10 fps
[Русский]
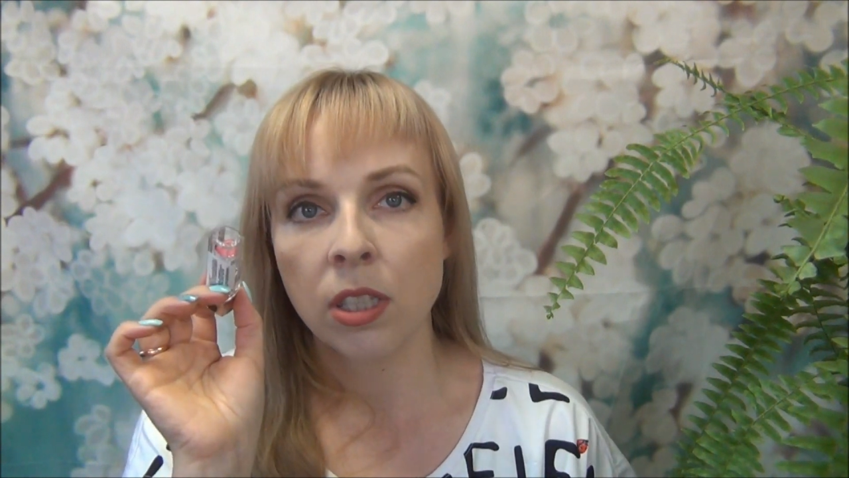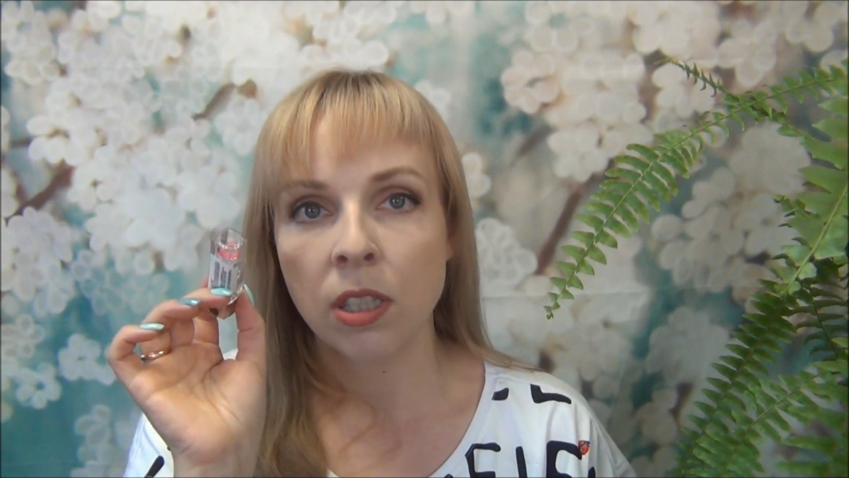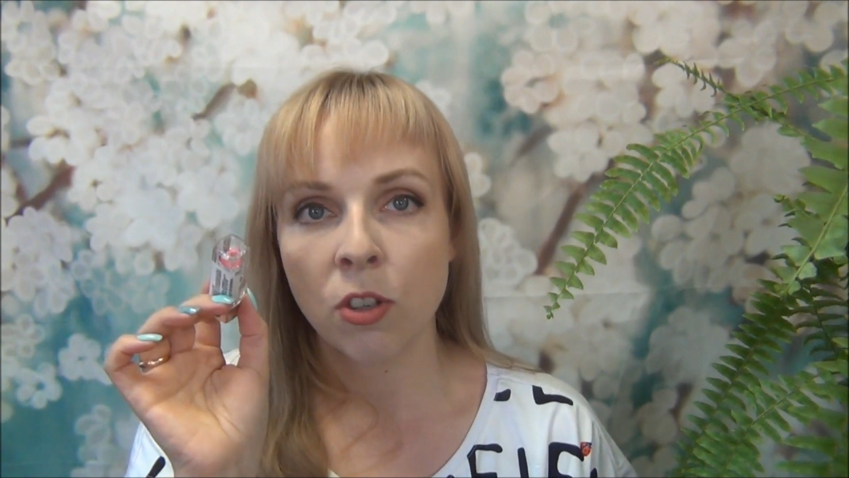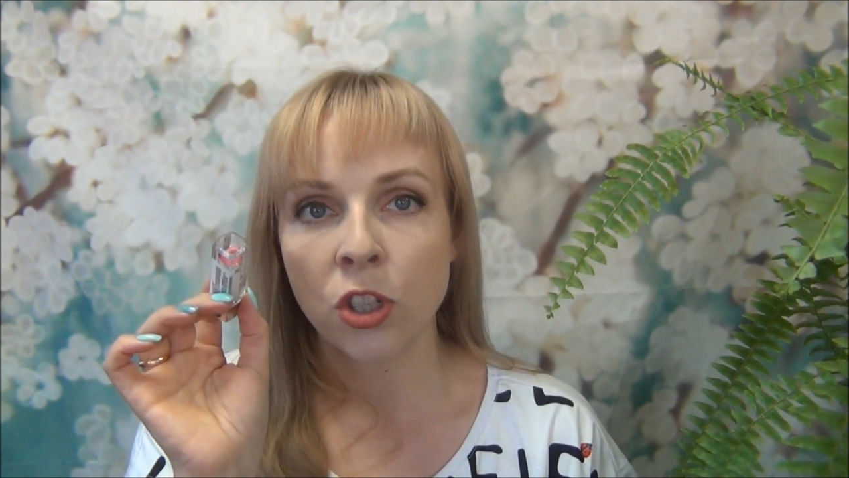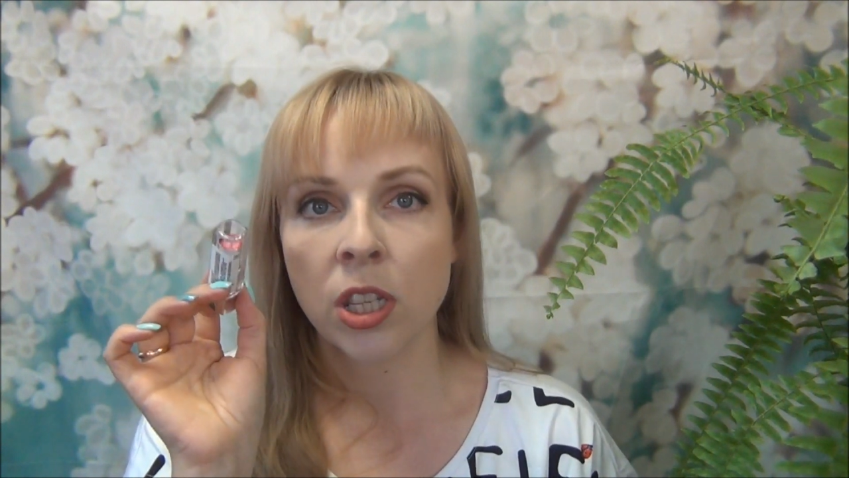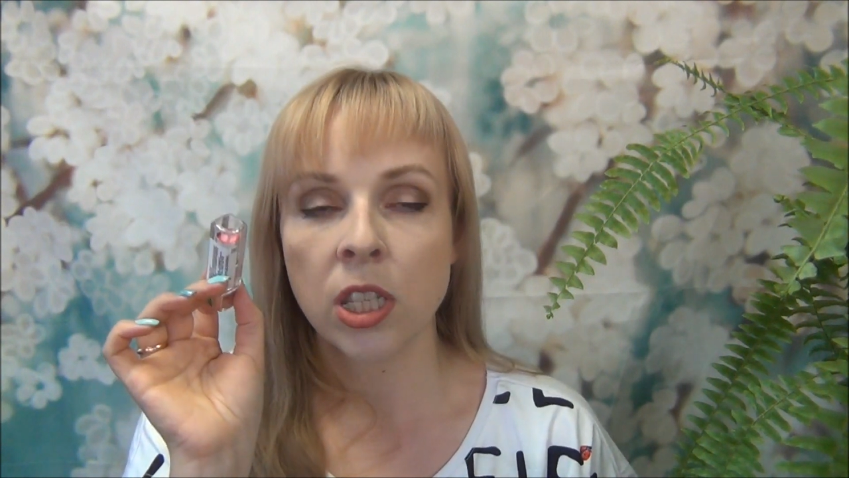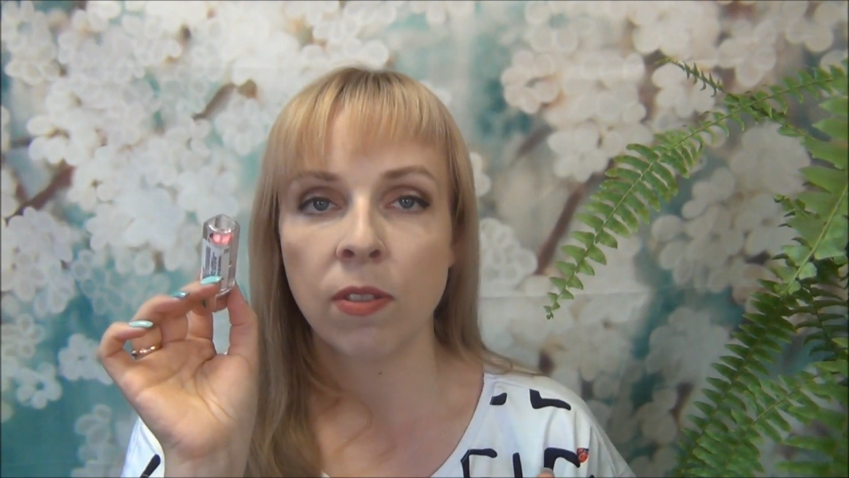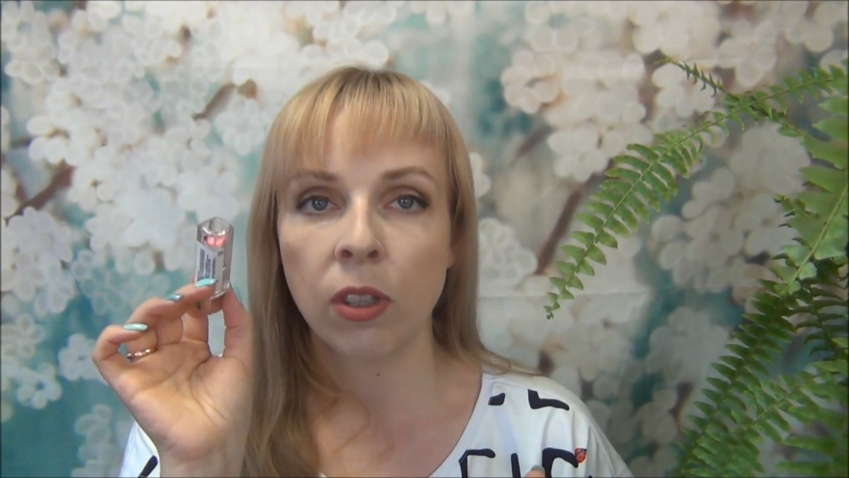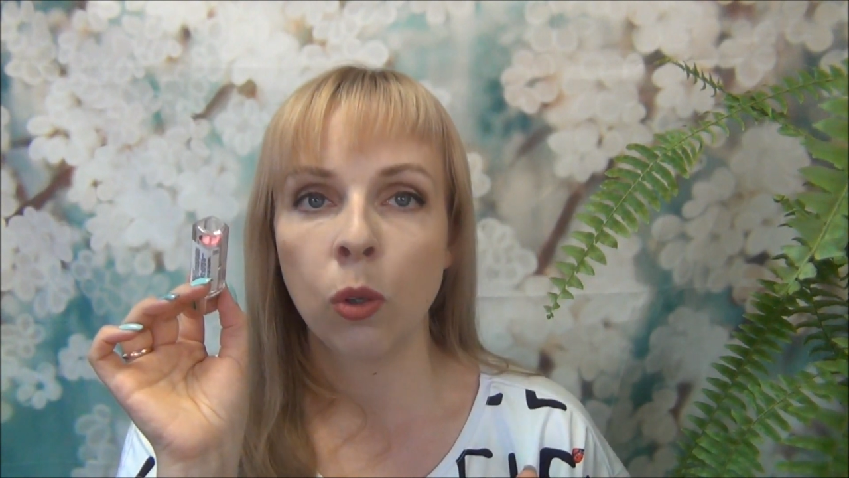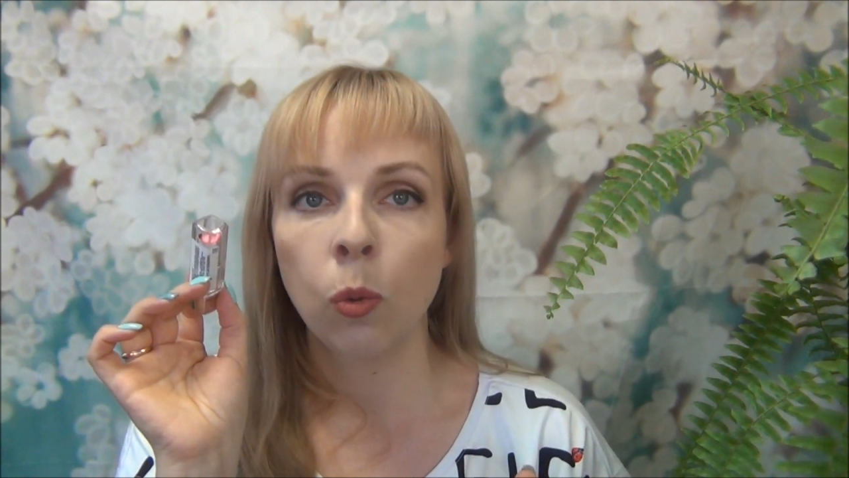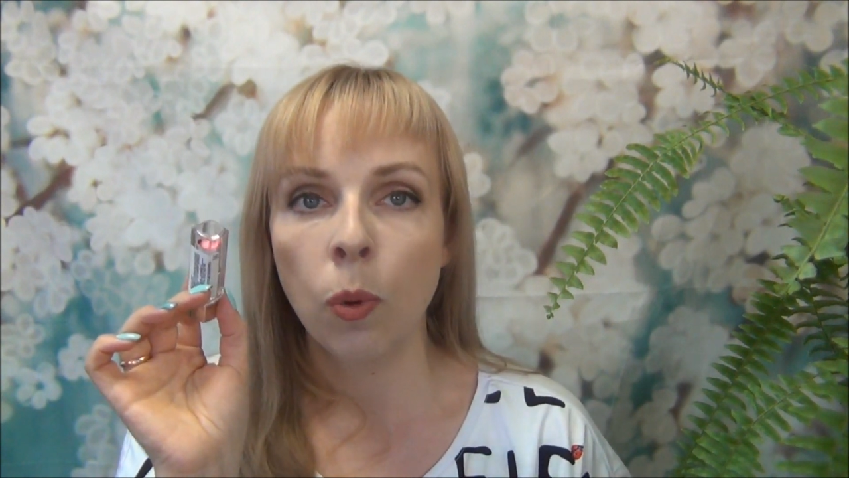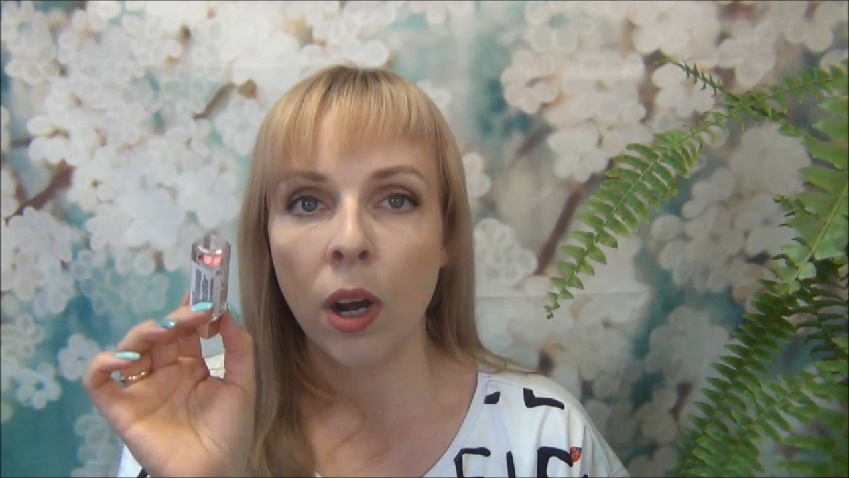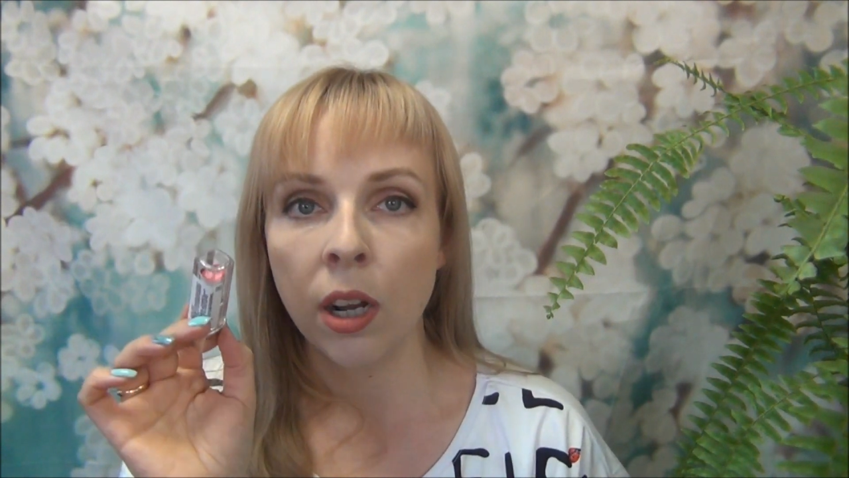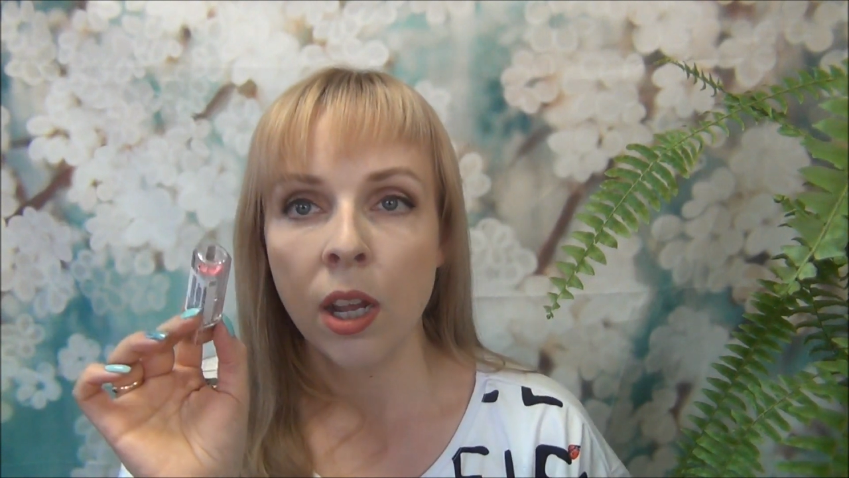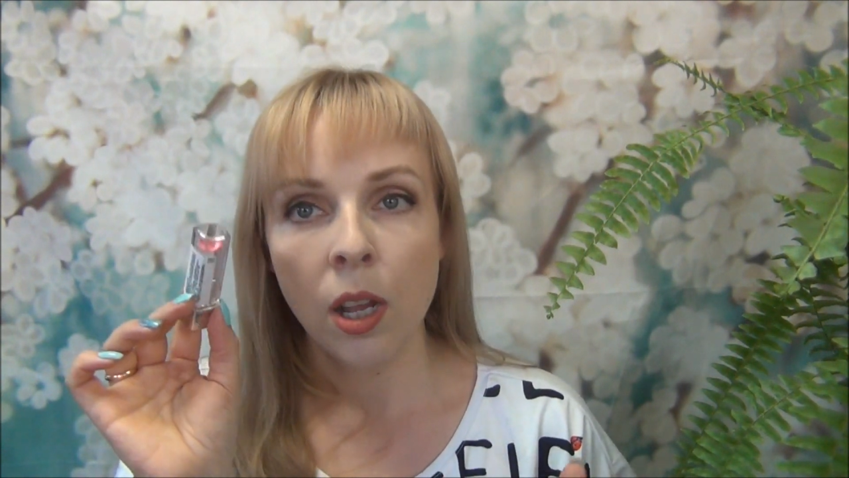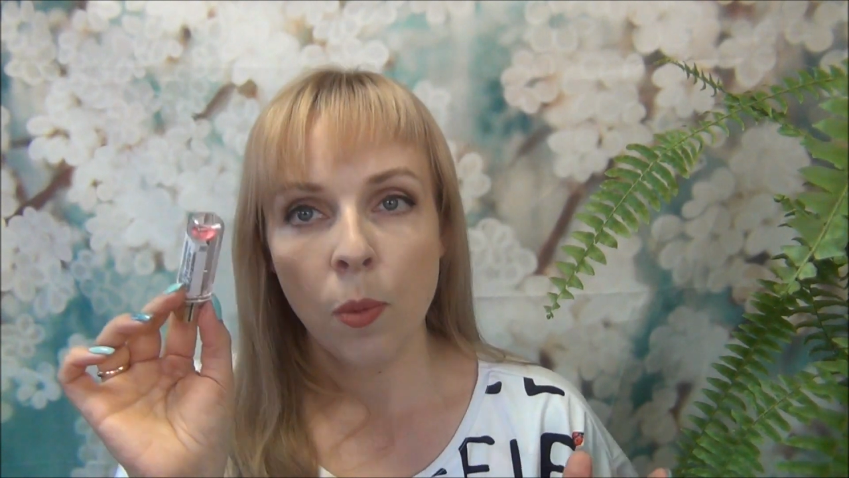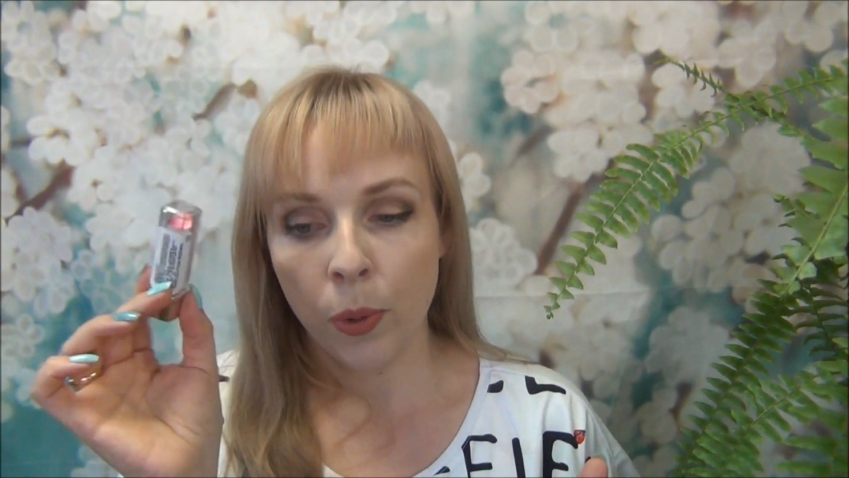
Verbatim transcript: несовершенство на губах,